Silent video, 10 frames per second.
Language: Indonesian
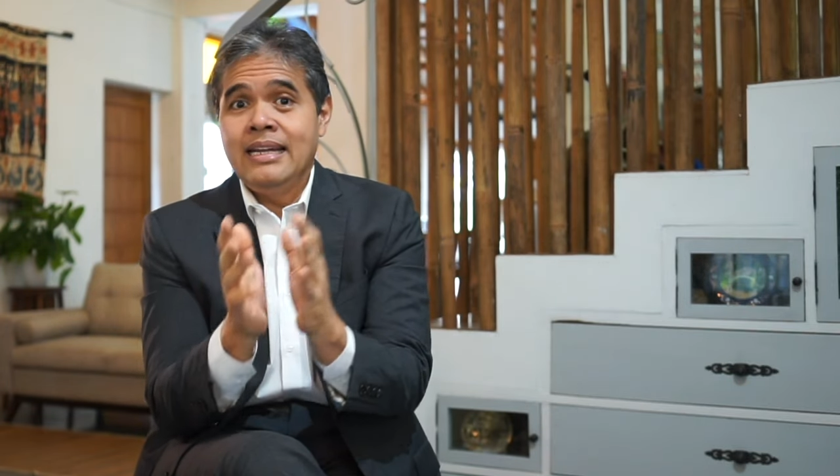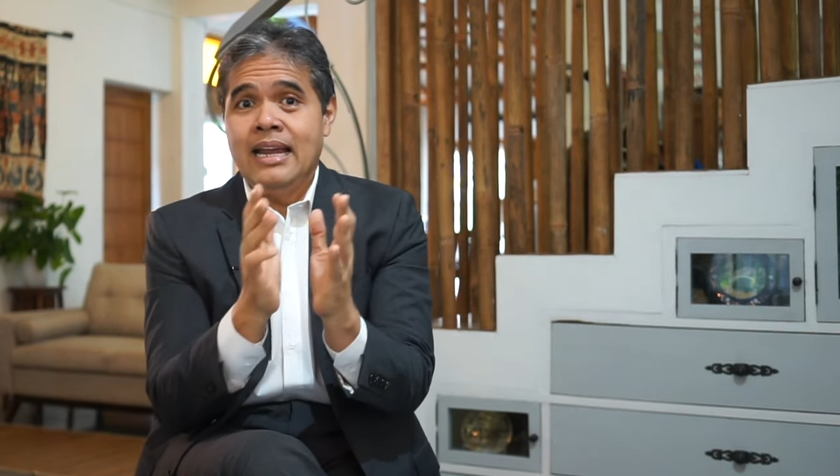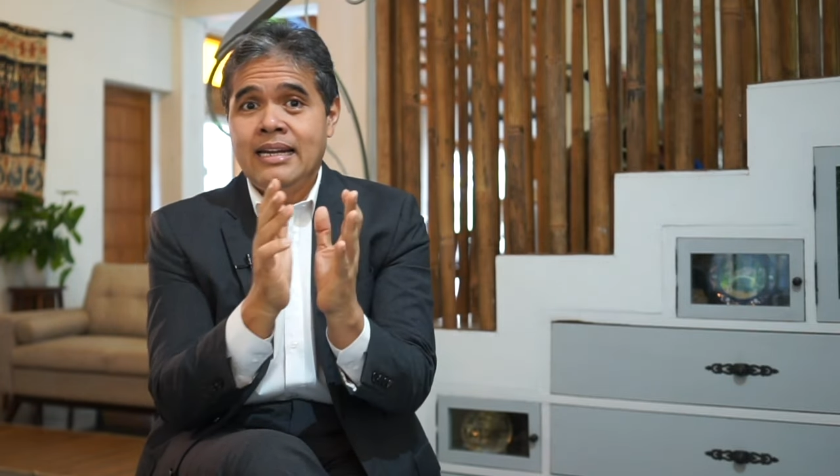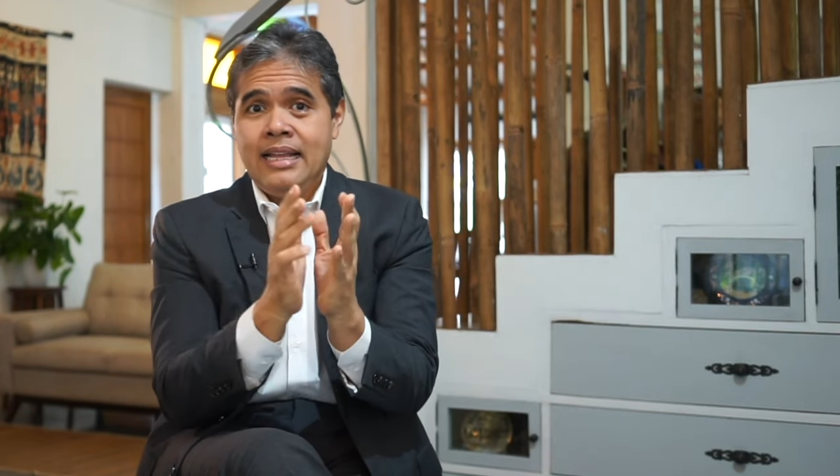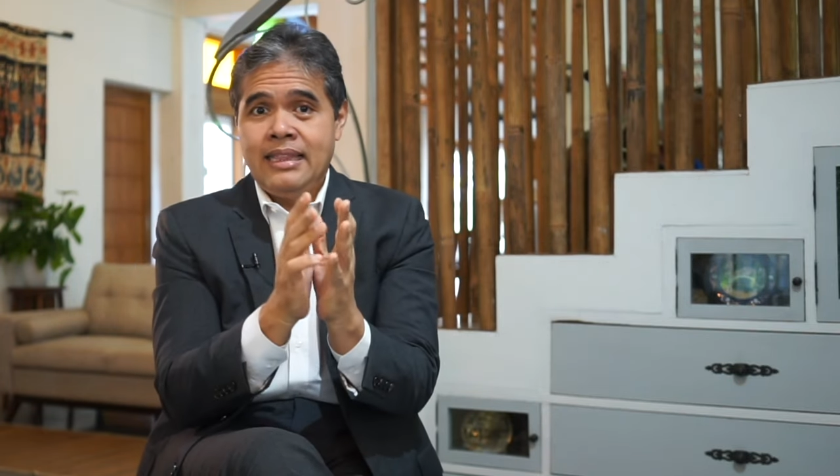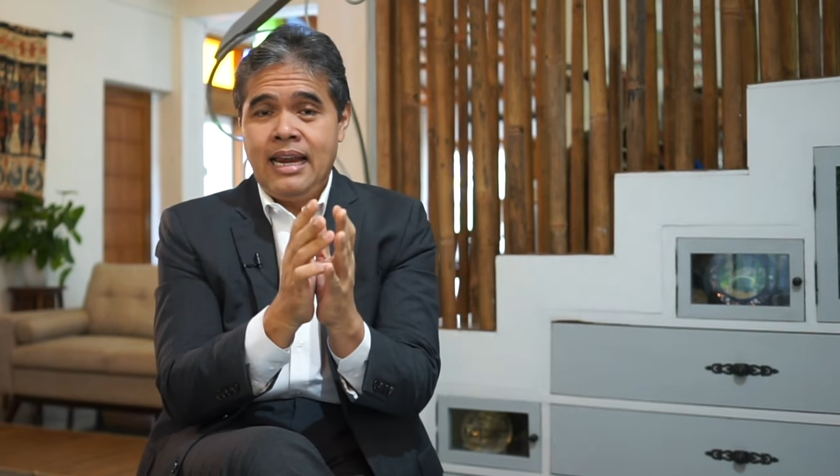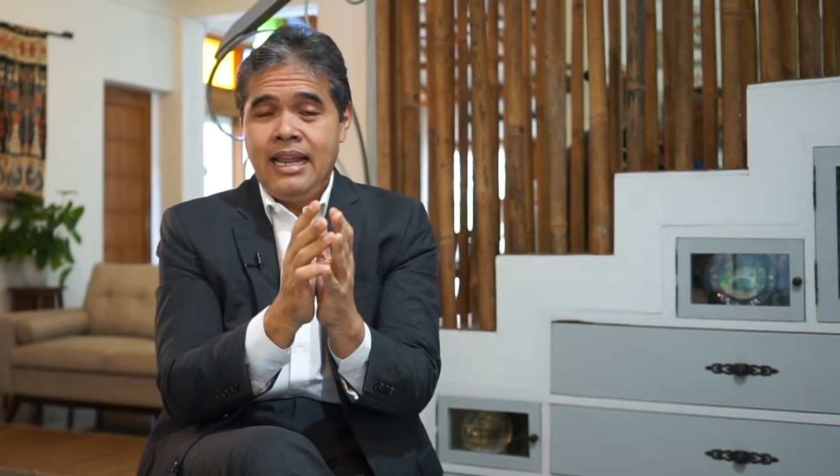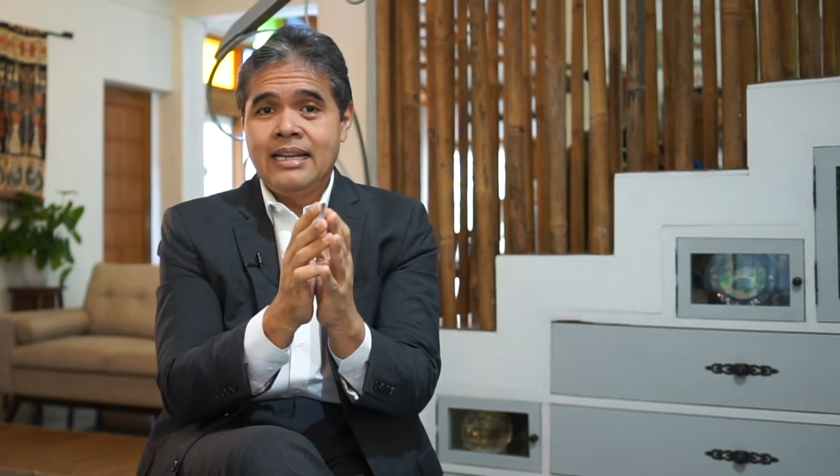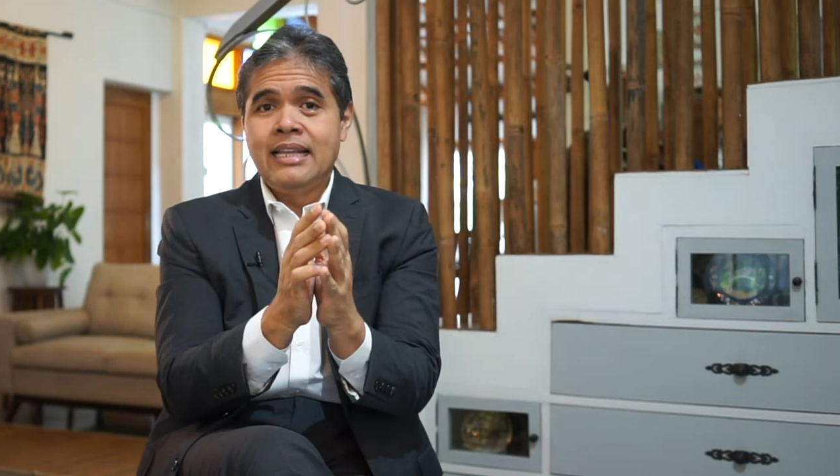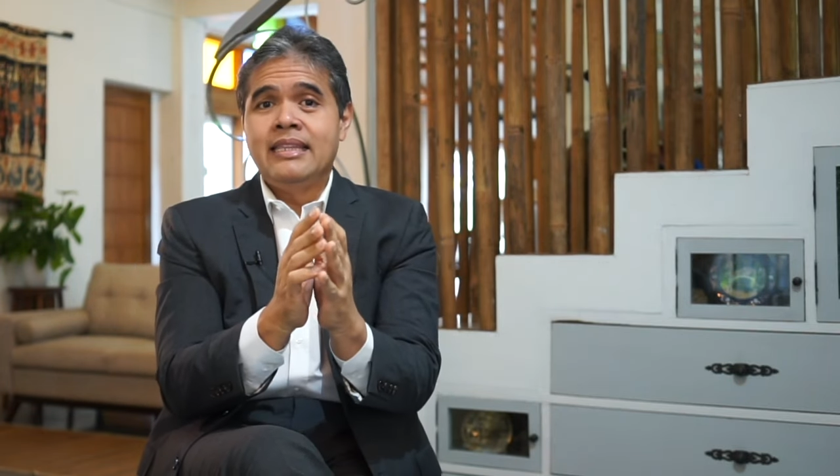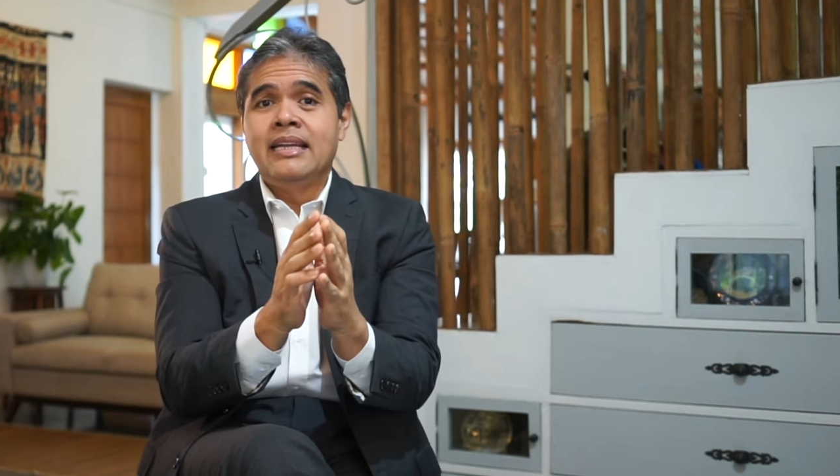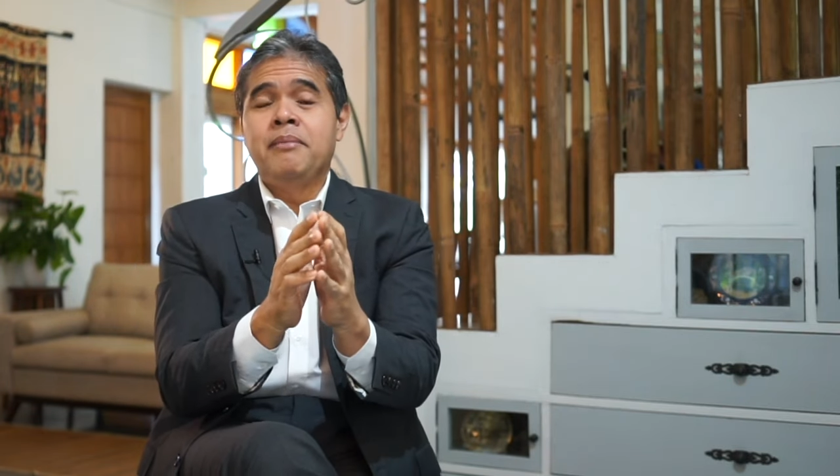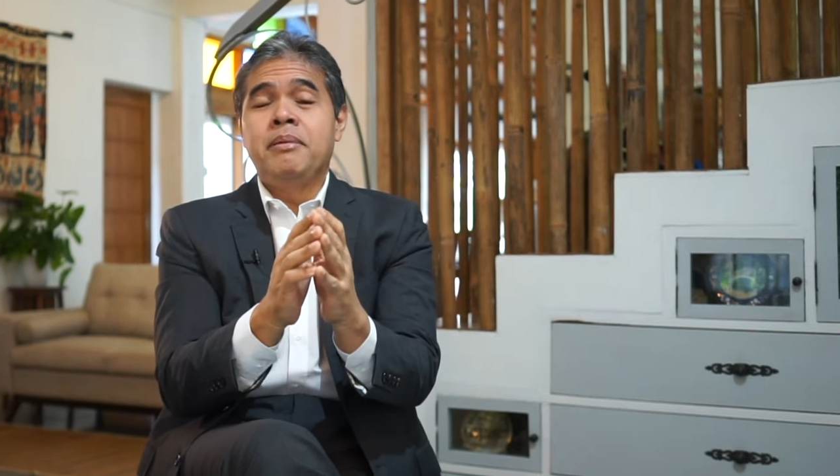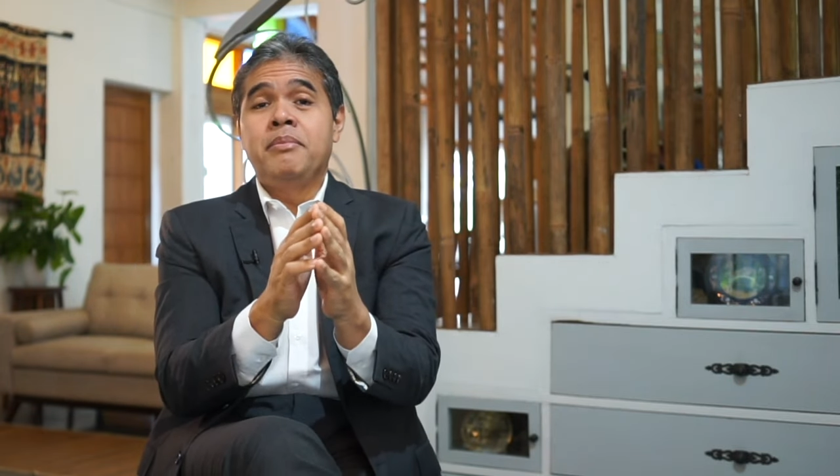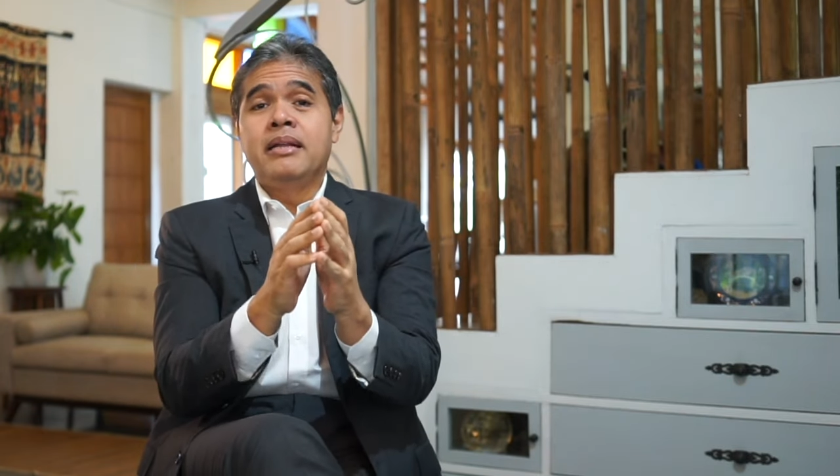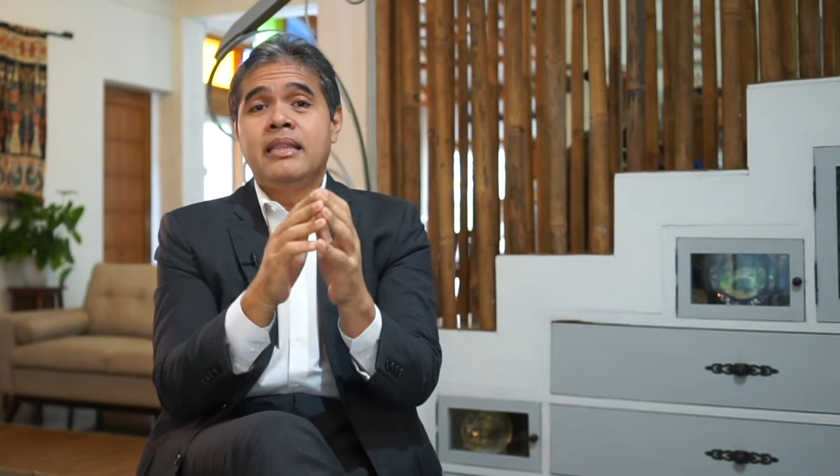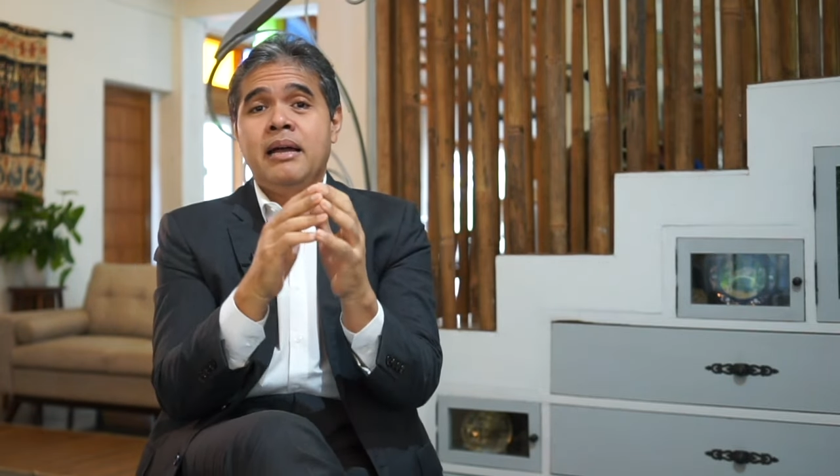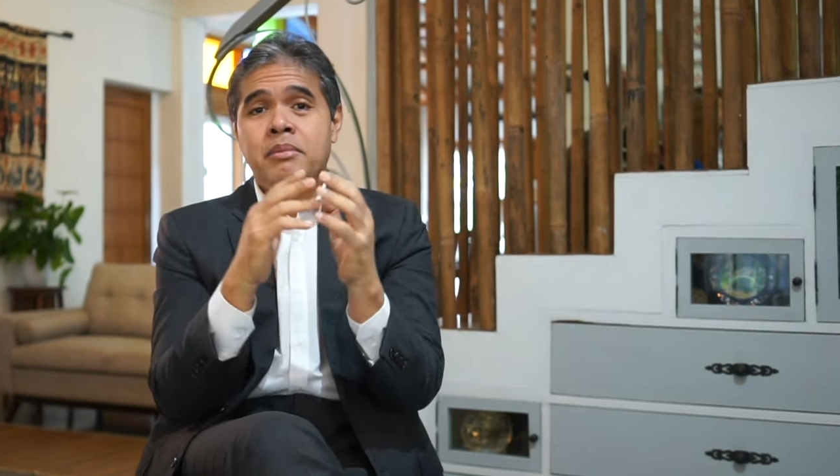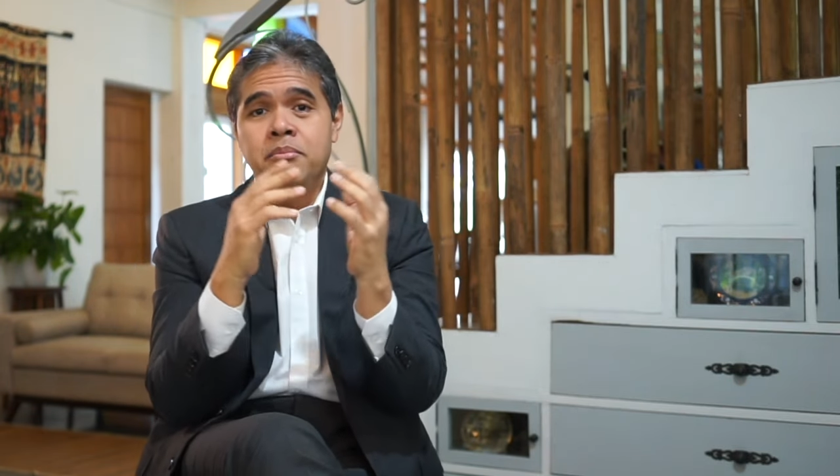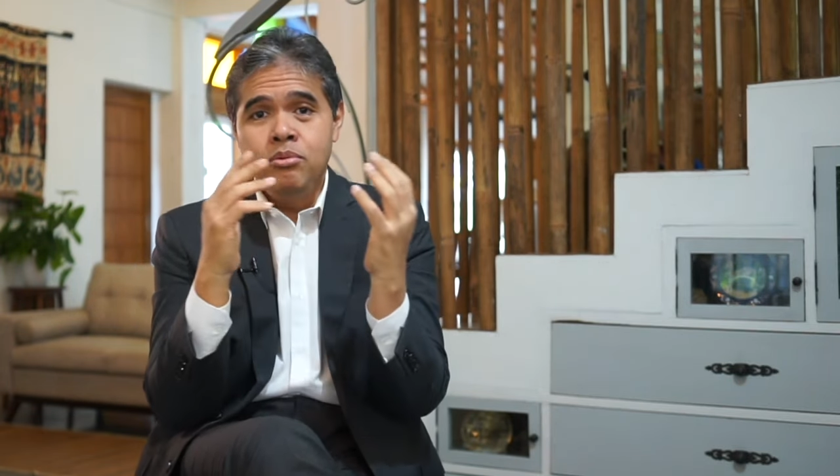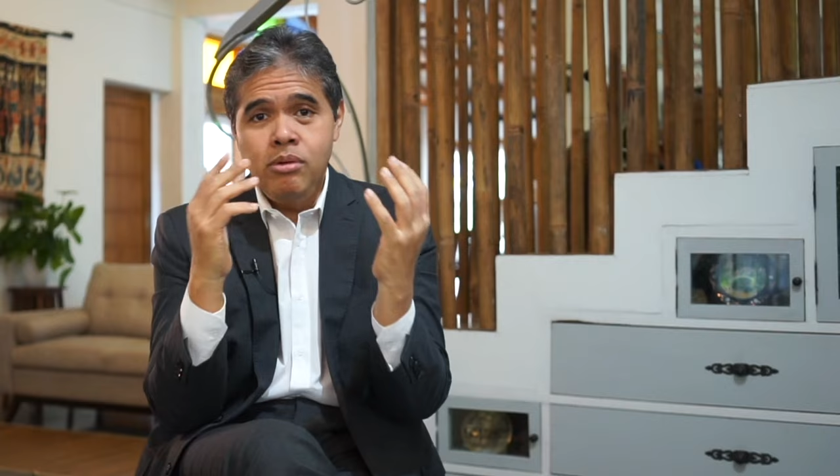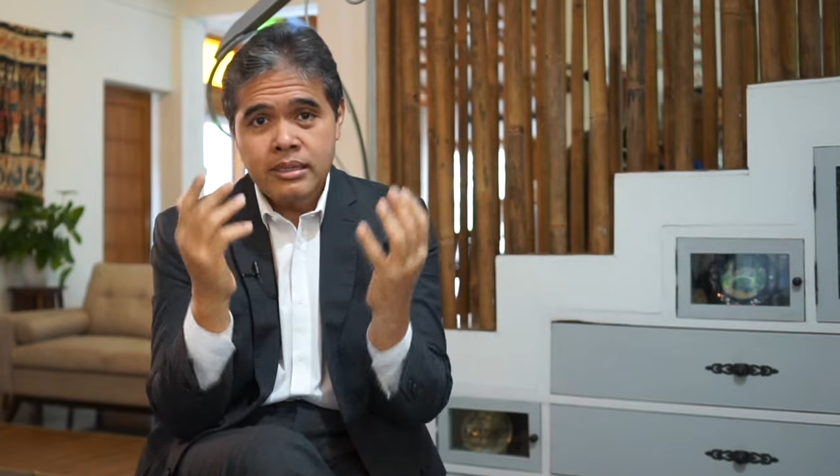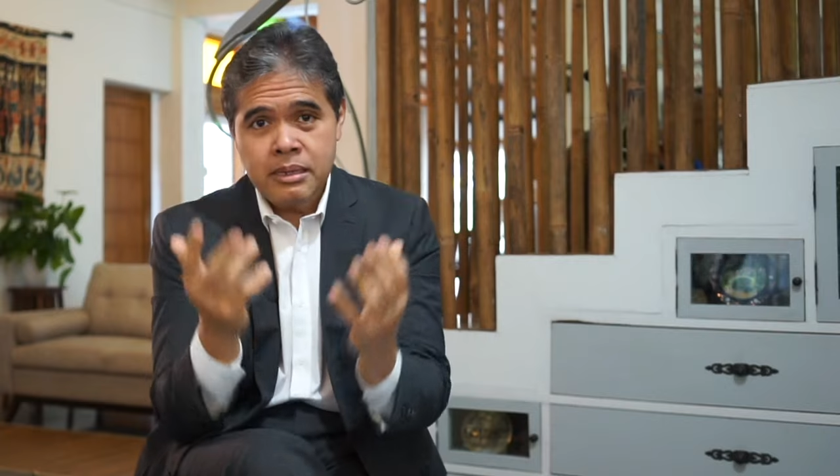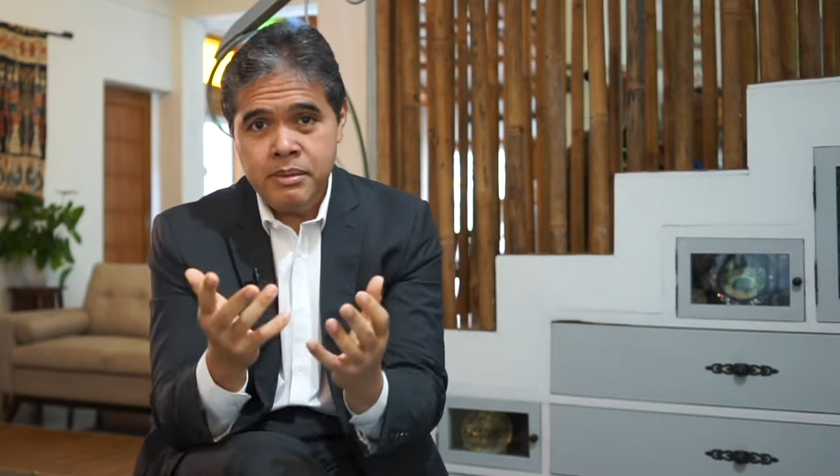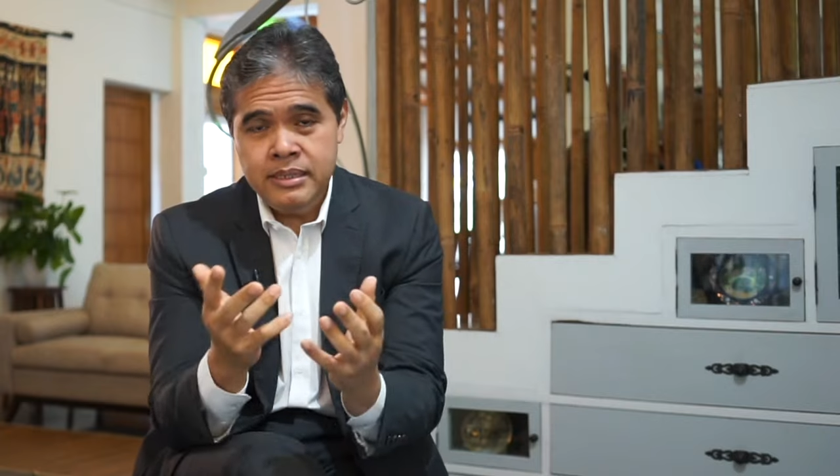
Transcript: dengan kata lain, ketika pemerintah membuat